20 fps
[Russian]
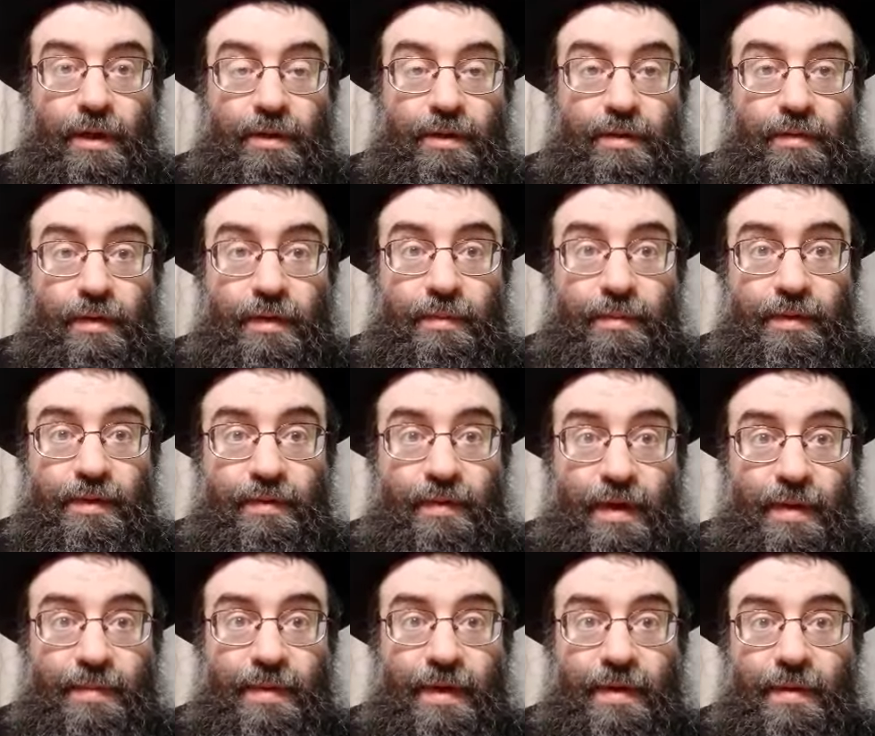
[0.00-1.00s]
Сегодня мы с
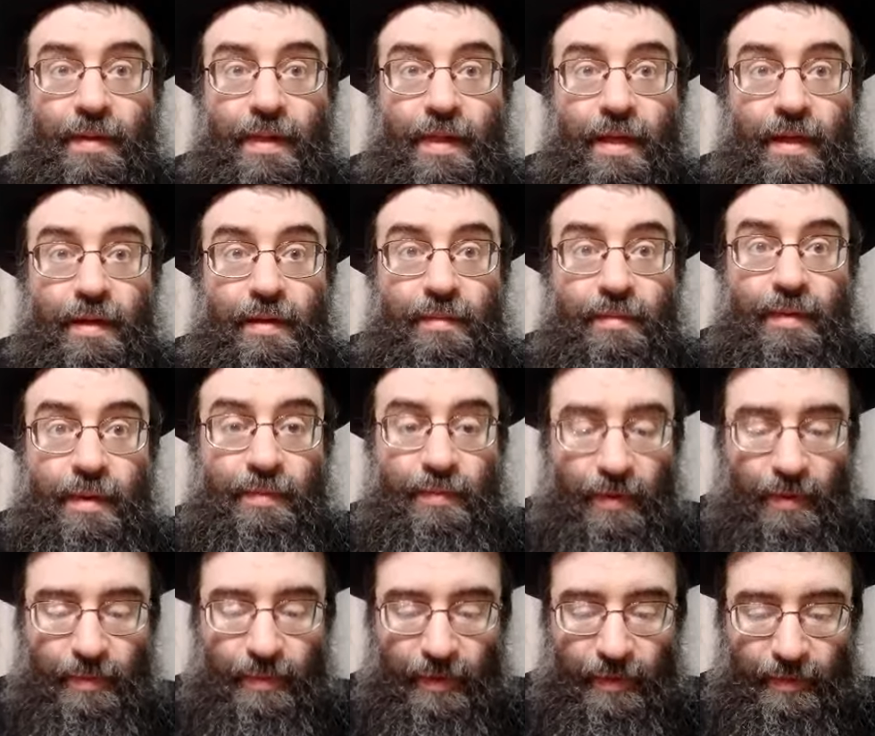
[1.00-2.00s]
вами
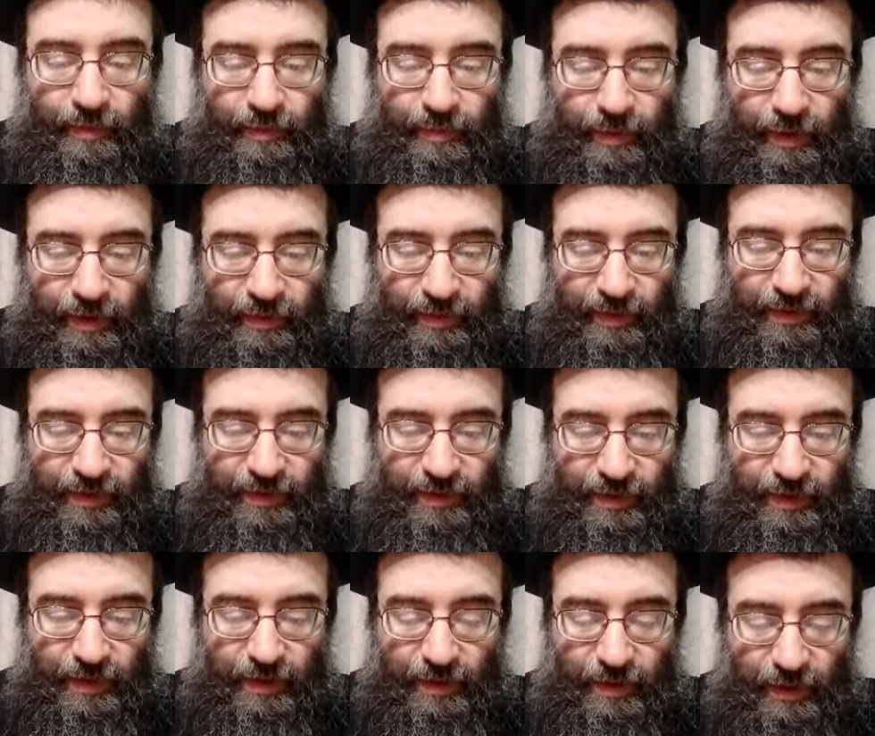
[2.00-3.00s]
попробуем
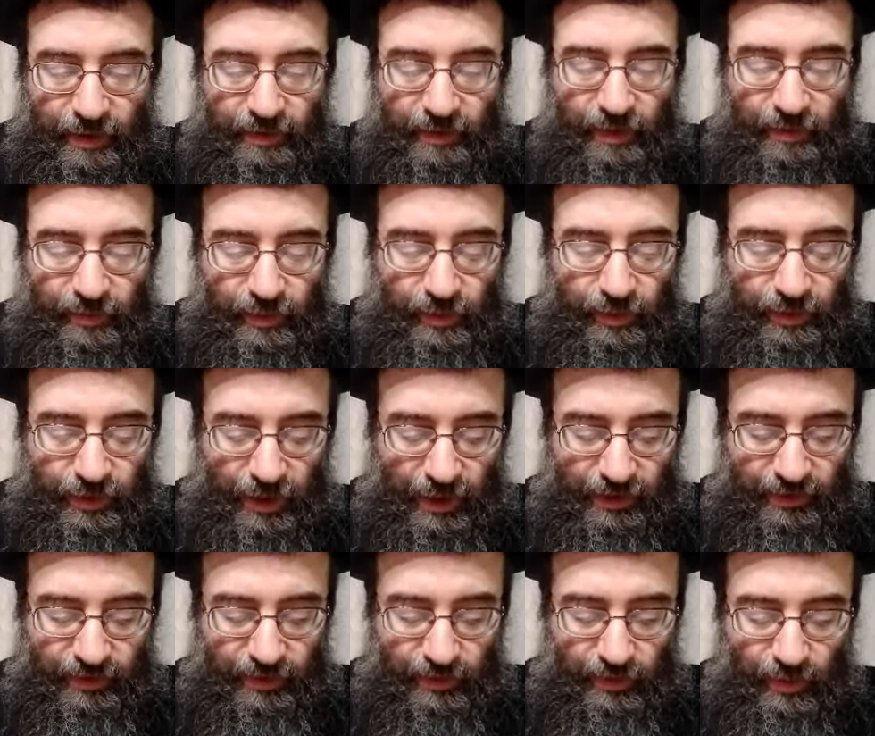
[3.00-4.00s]
перевести основную
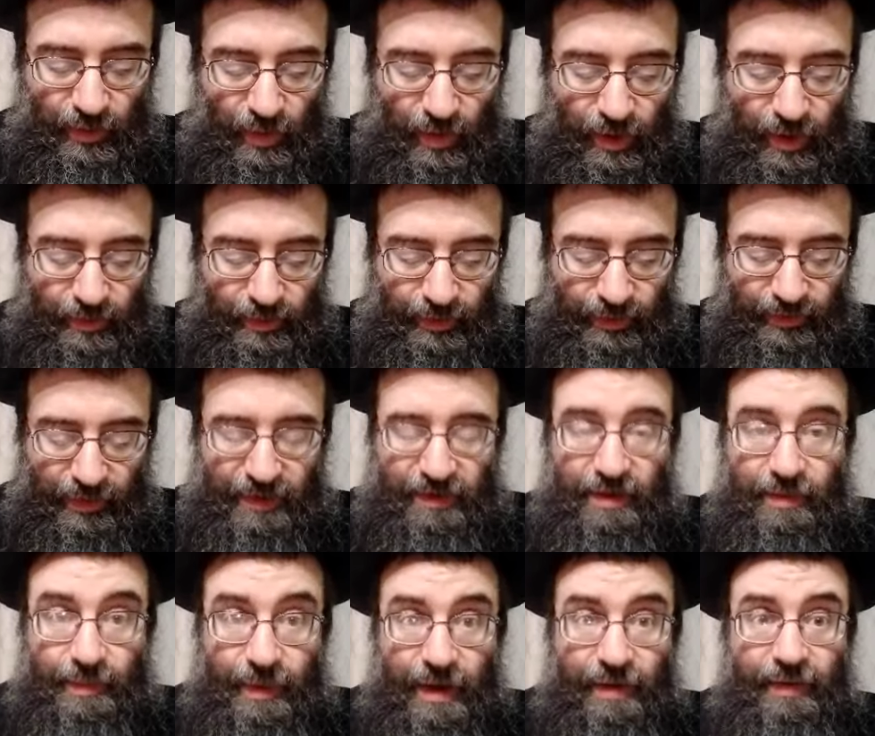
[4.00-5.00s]
часть урока по
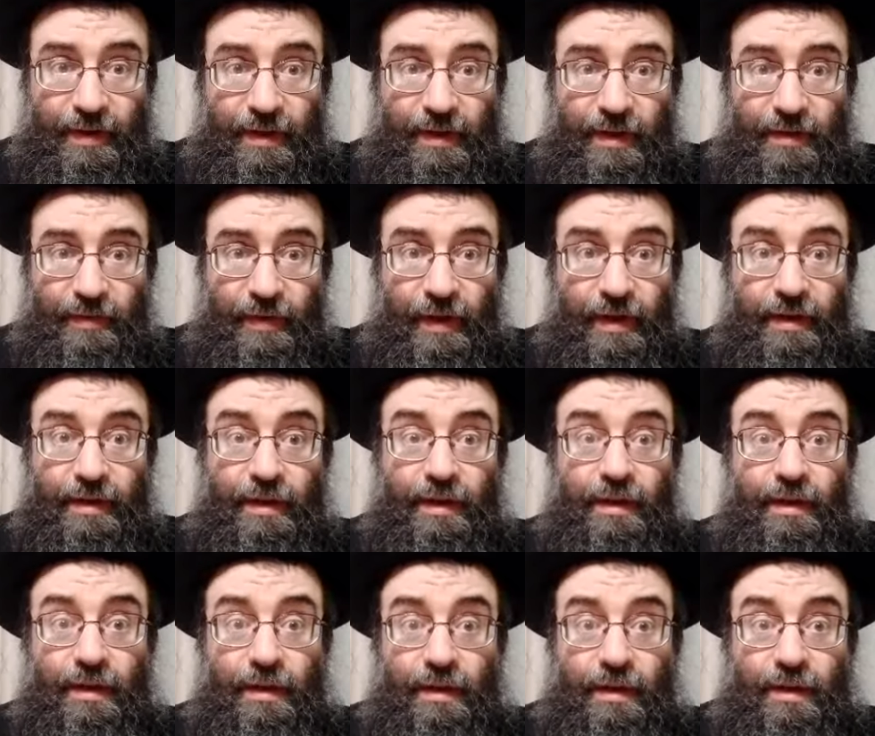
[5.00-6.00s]
21 главе
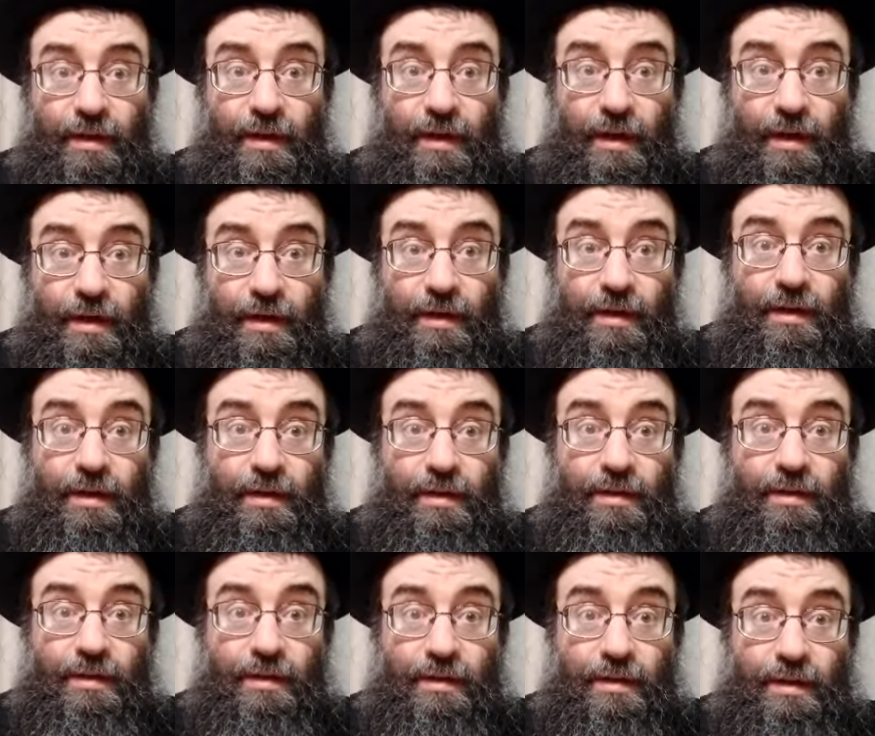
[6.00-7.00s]
а,
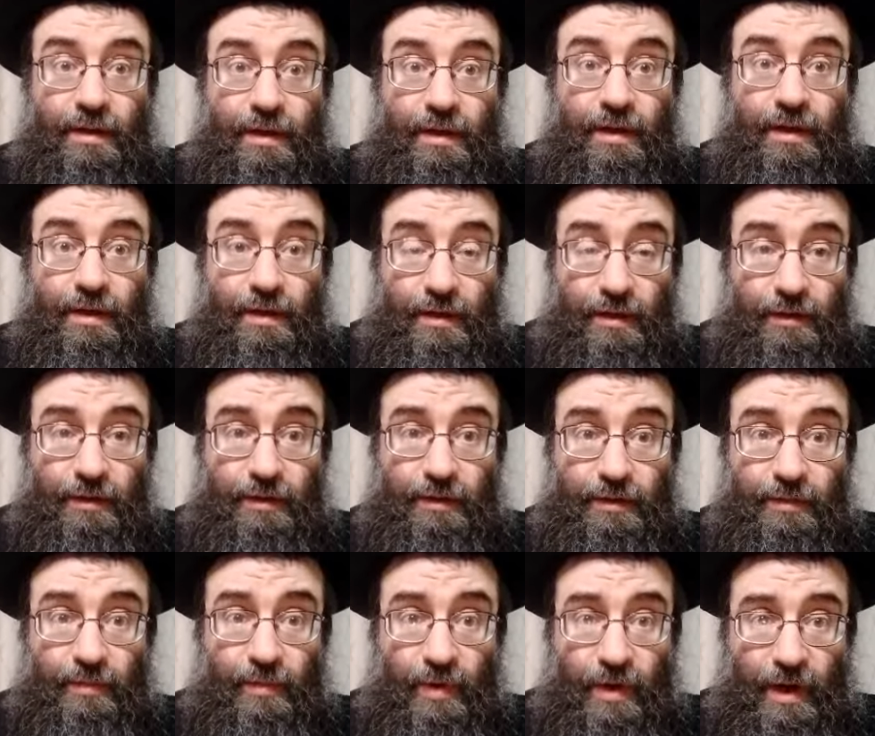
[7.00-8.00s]
книги
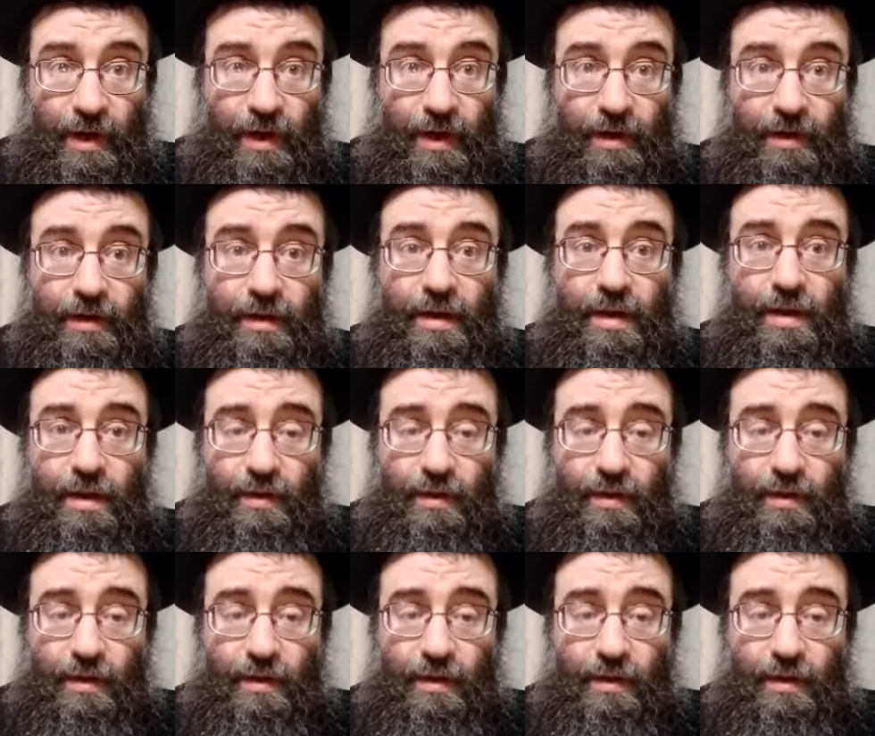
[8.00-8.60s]
Шмуэля.